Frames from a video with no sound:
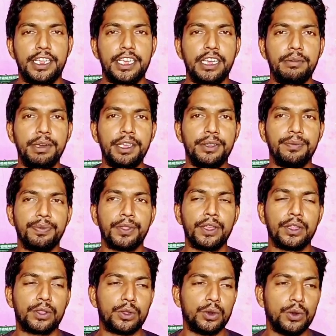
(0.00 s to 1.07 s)
ठीक है भाई
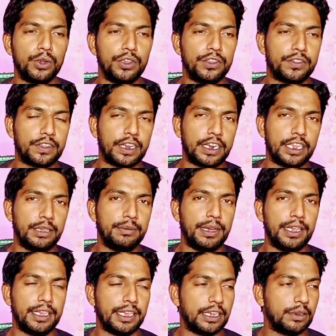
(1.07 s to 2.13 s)
तो इस तरह की
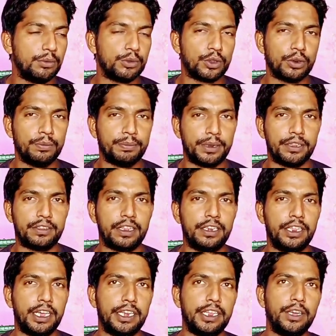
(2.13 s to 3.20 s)
भाई के कबूतरों में
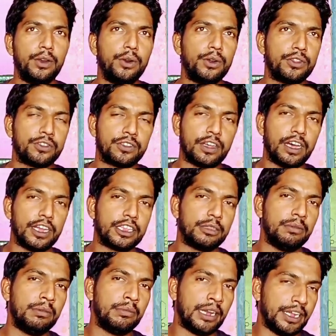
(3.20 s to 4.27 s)
परेशानी आ रही है और
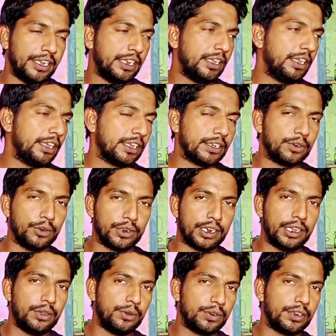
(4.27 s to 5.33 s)
साथ में भाई ने एक
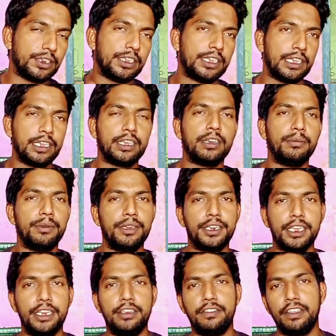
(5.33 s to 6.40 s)
और है उनके
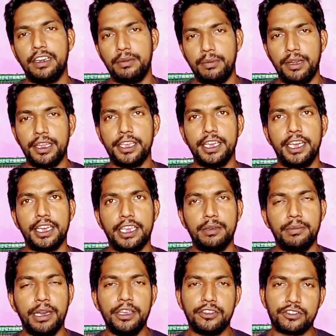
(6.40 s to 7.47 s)
कमेंट के नीचे रिप्लाई किया है
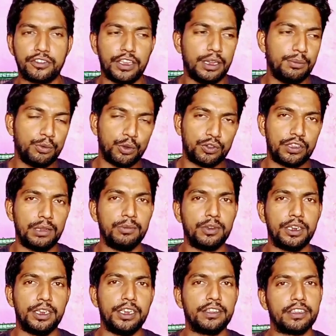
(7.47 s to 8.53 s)
कि भाई सेम टू
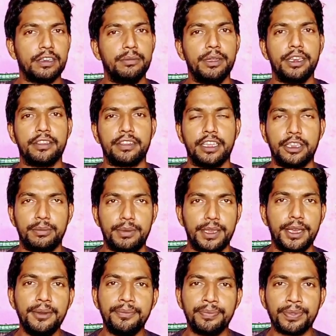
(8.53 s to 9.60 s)
सेम कंडीशन मेरे साथ
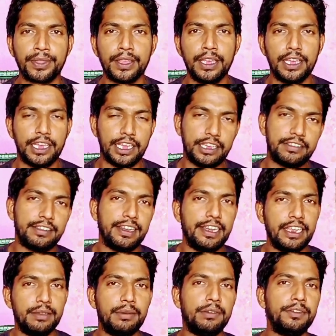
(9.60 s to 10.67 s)
भी है
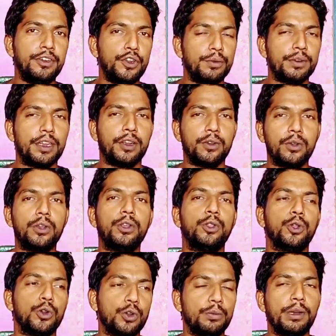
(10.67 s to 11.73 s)
इसीलिए मैं वीडियो बना रहा हूँ
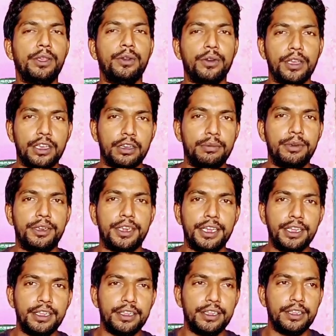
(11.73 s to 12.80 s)
क्योंकि दोनों भाइयों की
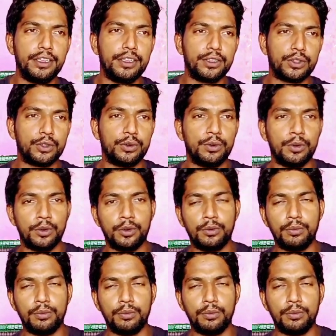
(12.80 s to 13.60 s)
कमेंट है तो